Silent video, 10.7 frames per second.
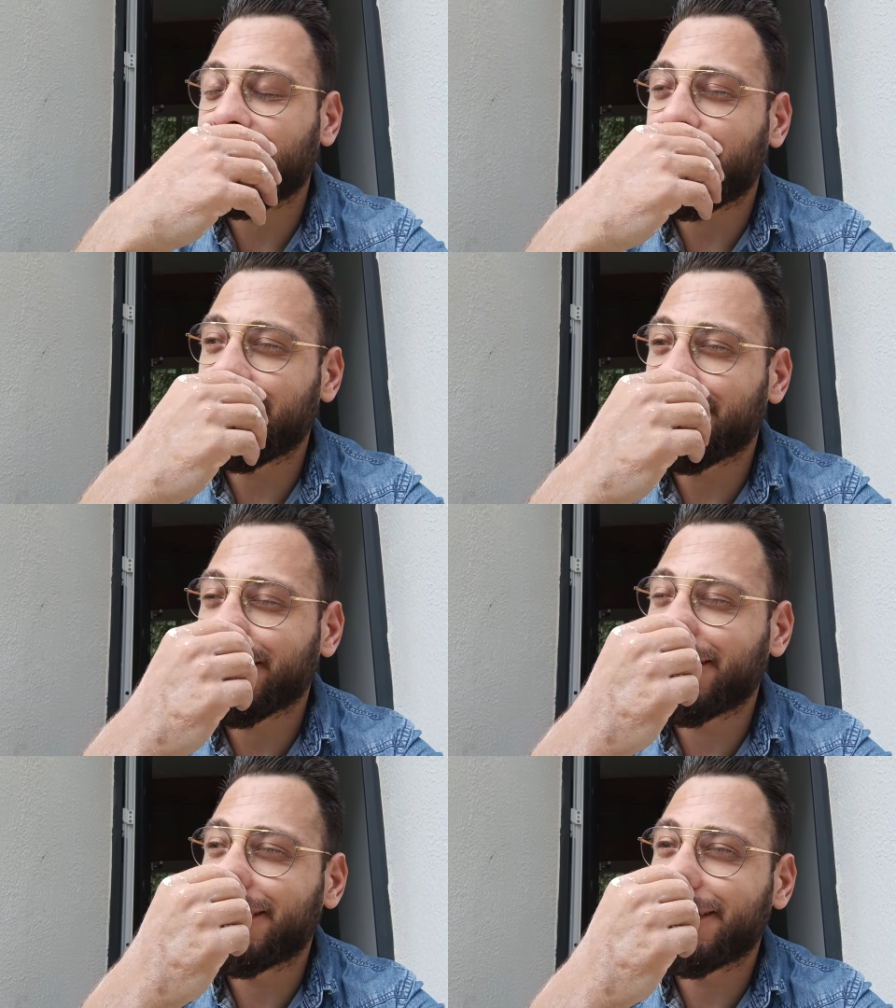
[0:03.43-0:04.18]

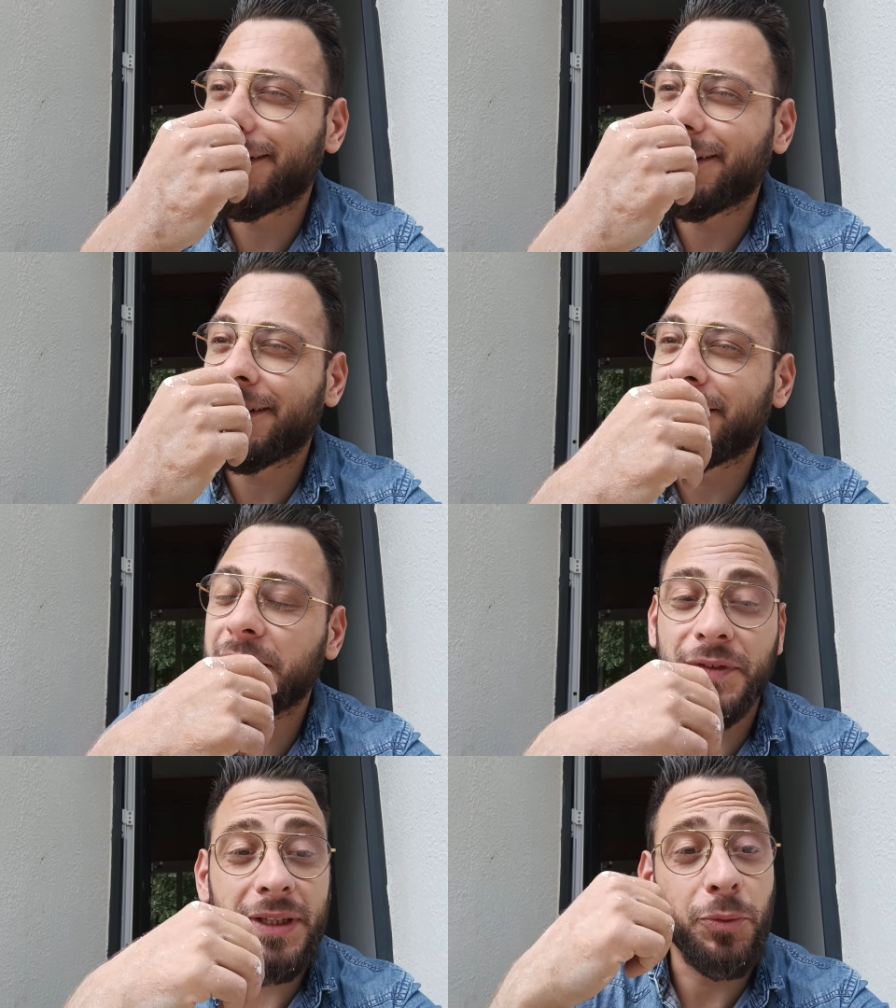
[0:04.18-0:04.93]
Alors, euh,
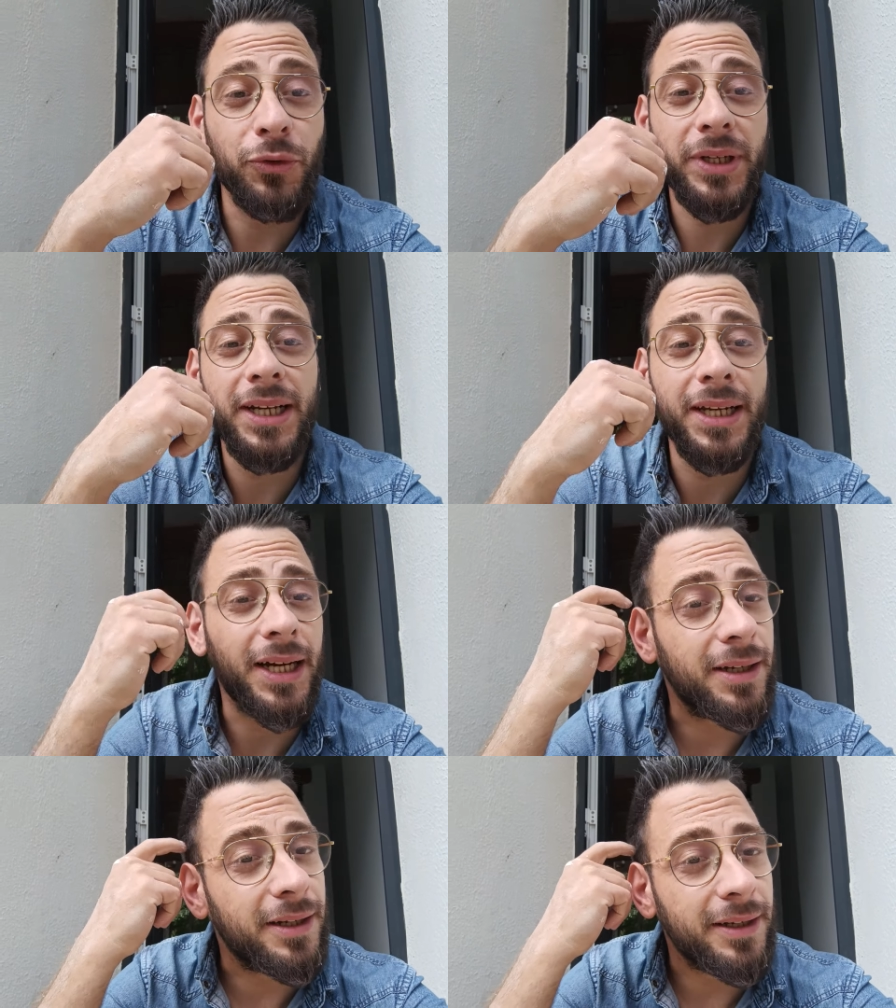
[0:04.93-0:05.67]
je vais te montrer
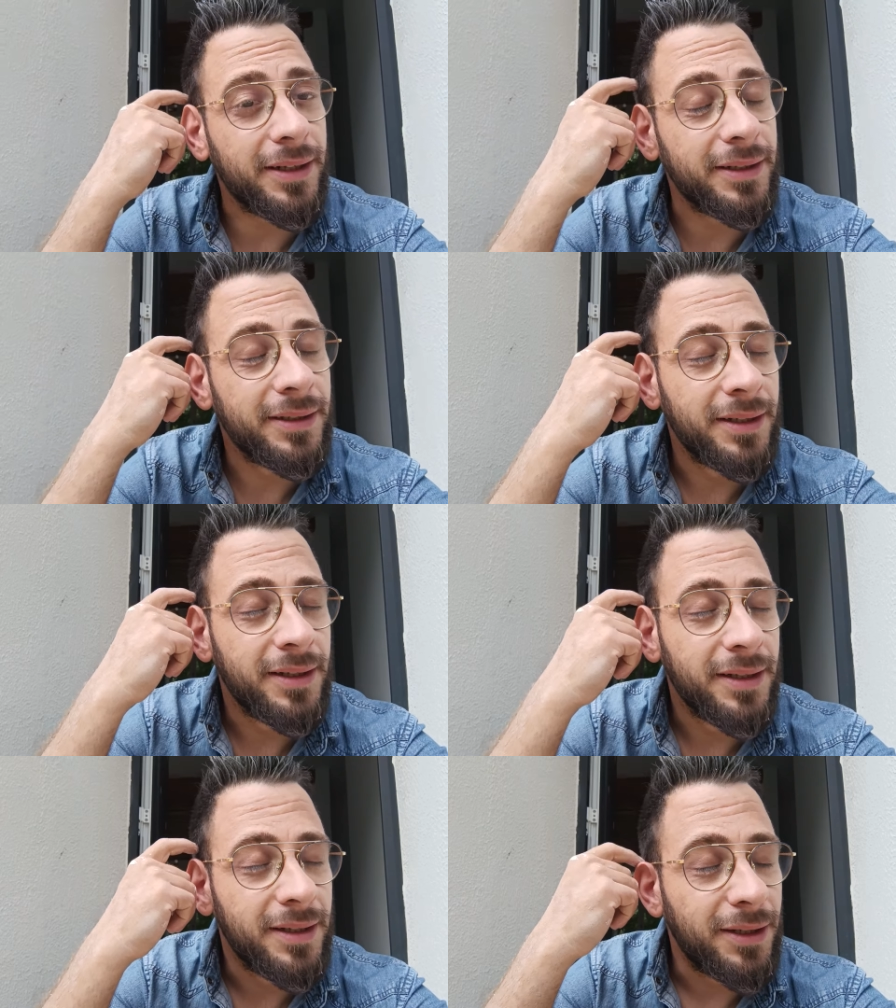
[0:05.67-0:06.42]
là
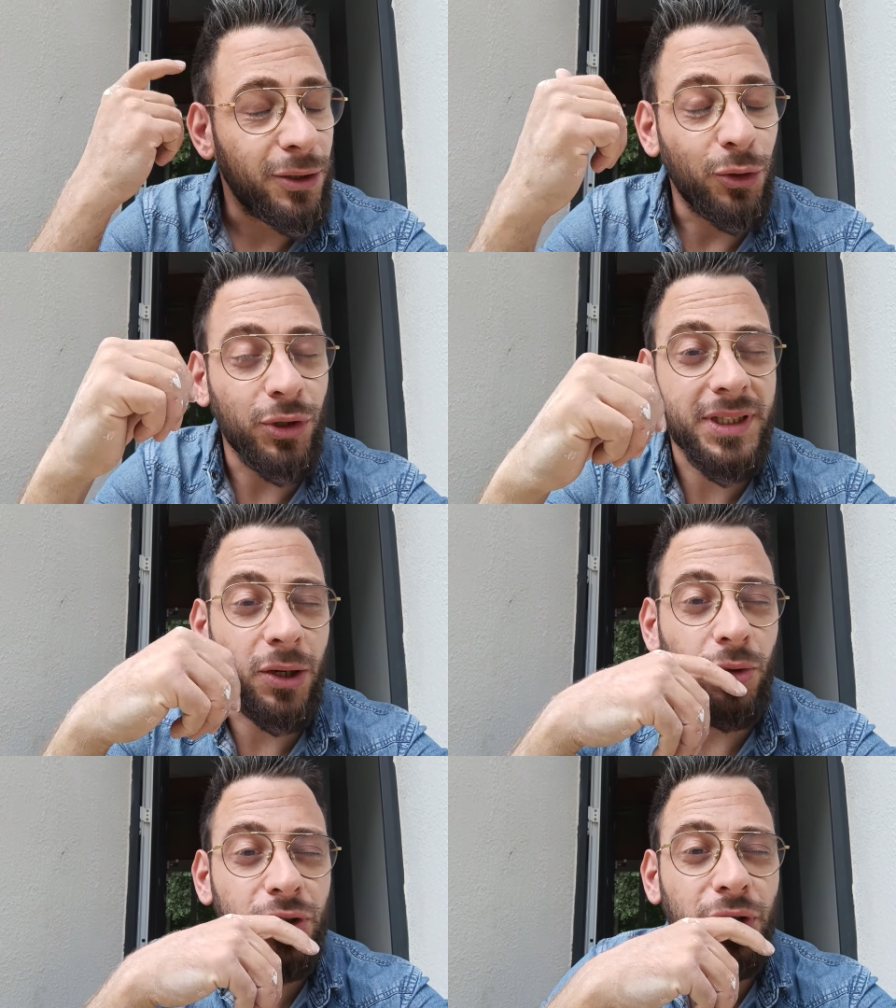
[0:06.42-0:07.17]
le
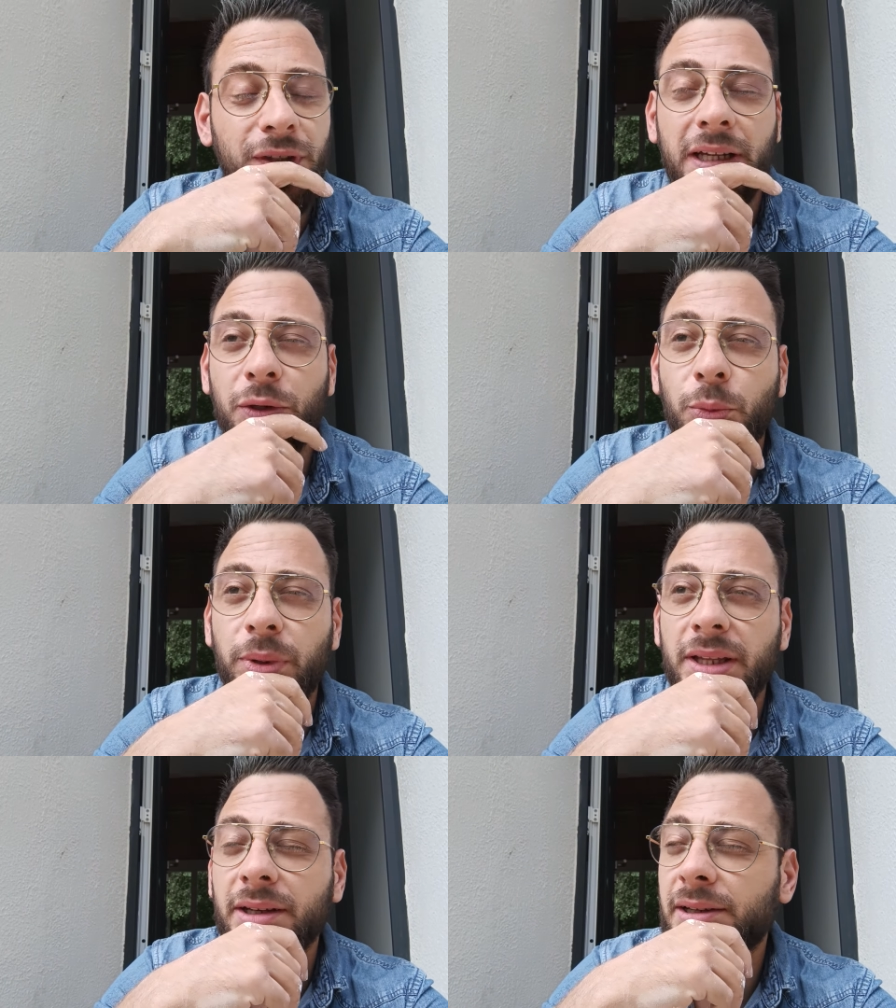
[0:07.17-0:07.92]
salon que je suis en train de
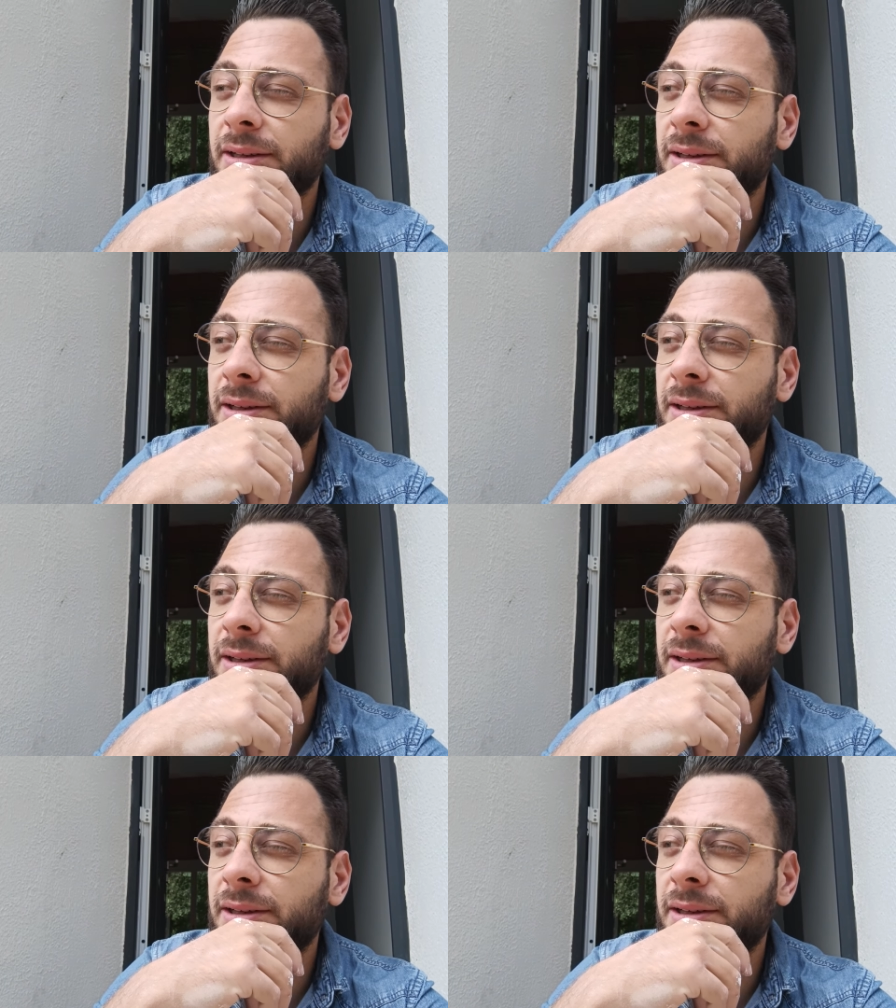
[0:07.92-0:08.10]
repeindre.